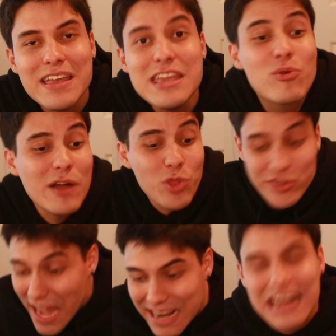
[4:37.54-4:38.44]
Y cuando
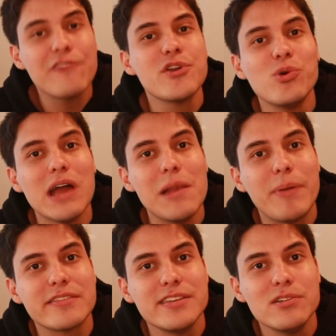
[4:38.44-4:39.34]
saca la figura del
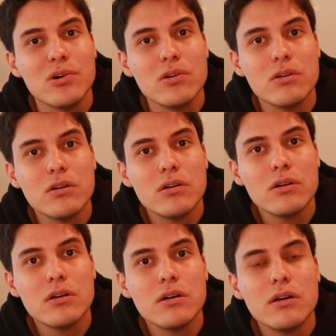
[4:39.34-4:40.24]
partido,
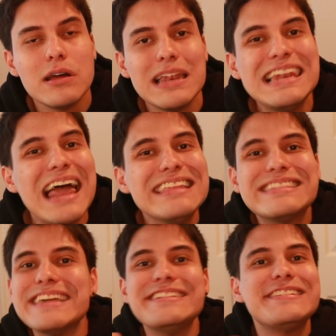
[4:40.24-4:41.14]
la
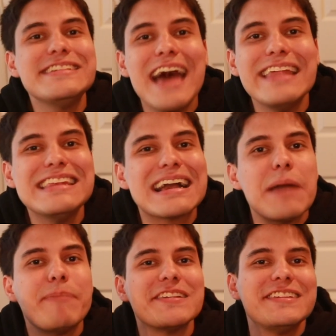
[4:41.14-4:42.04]
intensidad y la
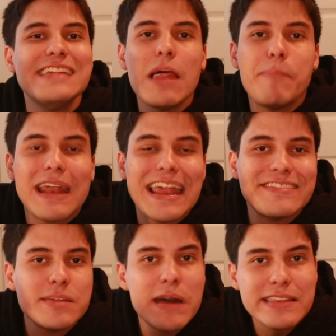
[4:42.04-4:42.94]
capacidad para
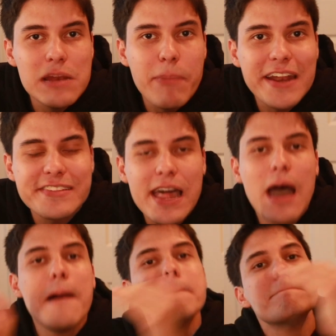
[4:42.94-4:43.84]
lastimar del
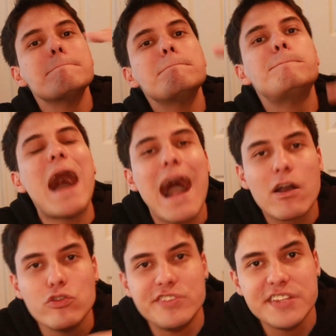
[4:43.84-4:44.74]
Barça
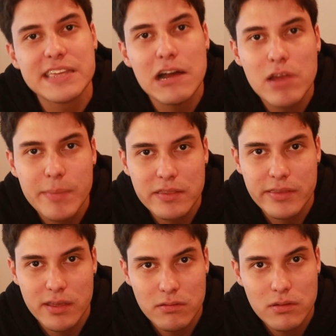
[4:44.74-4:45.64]
baja
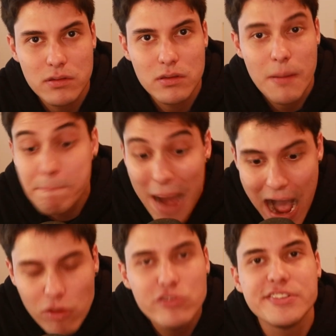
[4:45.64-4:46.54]
considerablemente
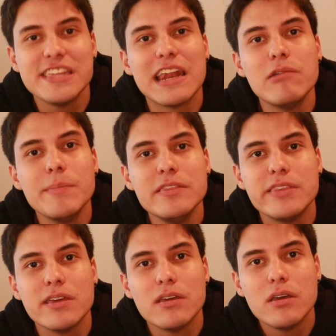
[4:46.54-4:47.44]
baja
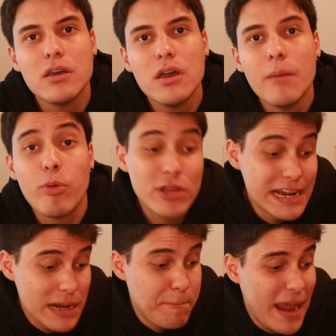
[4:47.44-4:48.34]
considerablemente, porque
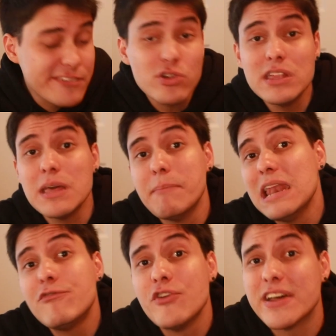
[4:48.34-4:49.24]
el reemplazo de
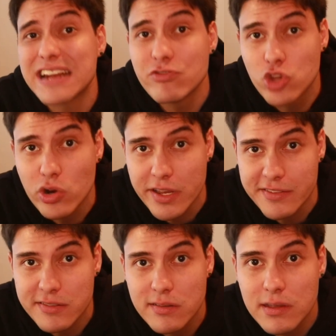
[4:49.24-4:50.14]
Dembélé fue Ferran
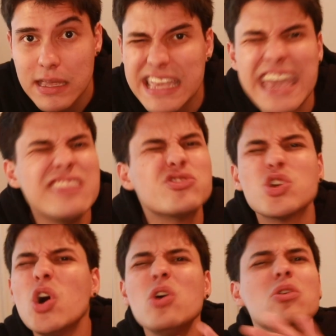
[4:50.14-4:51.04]
Torres, que
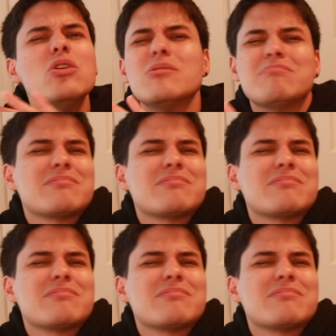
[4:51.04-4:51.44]
entró